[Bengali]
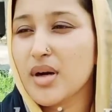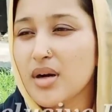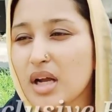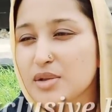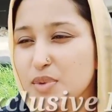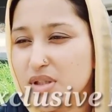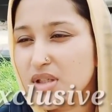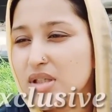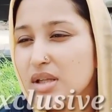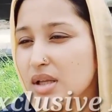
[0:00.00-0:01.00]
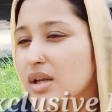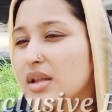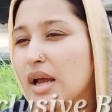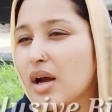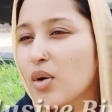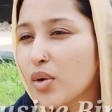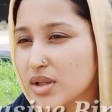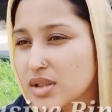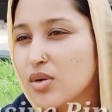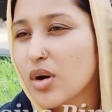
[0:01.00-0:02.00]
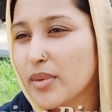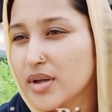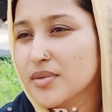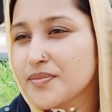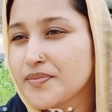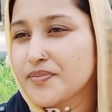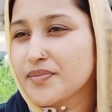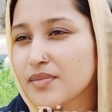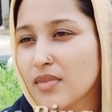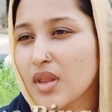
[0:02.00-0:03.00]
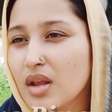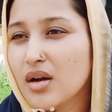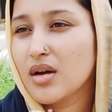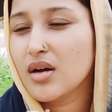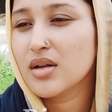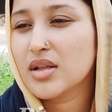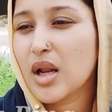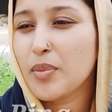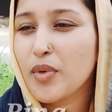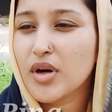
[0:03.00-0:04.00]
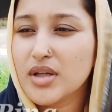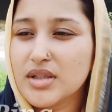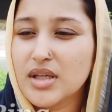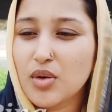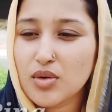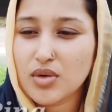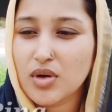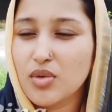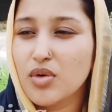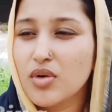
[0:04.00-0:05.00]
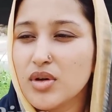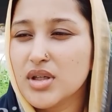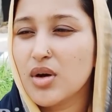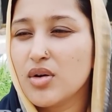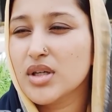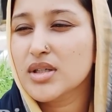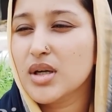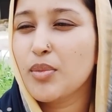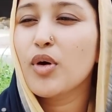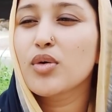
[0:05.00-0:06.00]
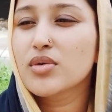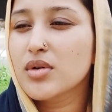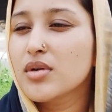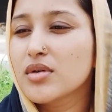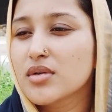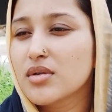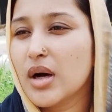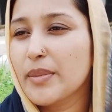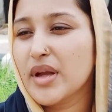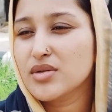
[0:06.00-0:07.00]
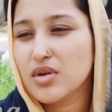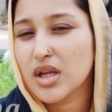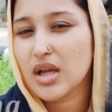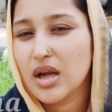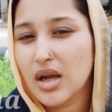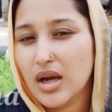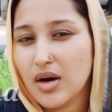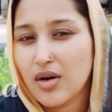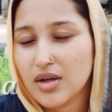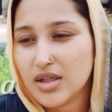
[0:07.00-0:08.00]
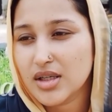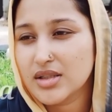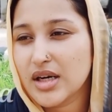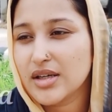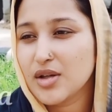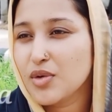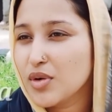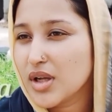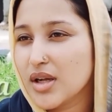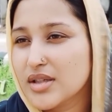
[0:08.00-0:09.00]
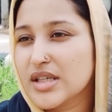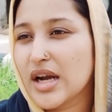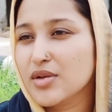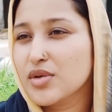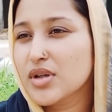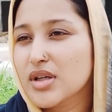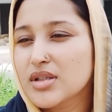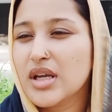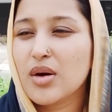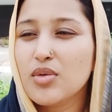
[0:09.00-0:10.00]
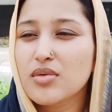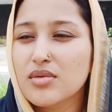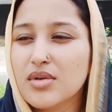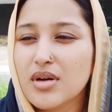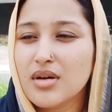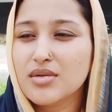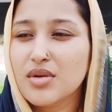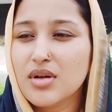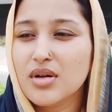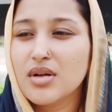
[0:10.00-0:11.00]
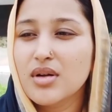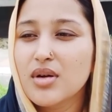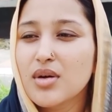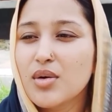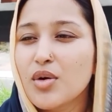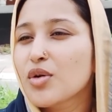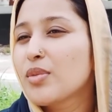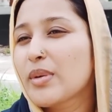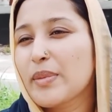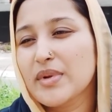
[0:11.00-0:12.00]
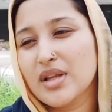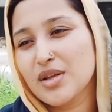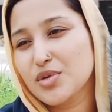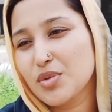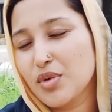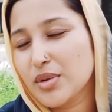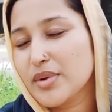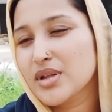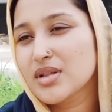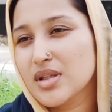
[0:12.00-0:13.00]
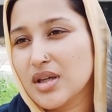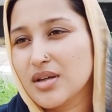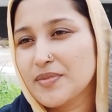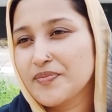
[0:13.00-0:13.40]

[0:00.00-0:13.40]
আমার হাজব্যান্ডের সাথে দেখা হয়েছিল আমার হ্যাঁ তারপরে যে ঘটনাগুলো এটা অনেকটা বড় তো তো হ্যাঁ। আমি আসলে অনেকটা জার্নিং করে টায়ার্ড হয়ে গেছি এখন আসলে ওরকমভাবে আপনাদের কিছু বলতে পারতেছি না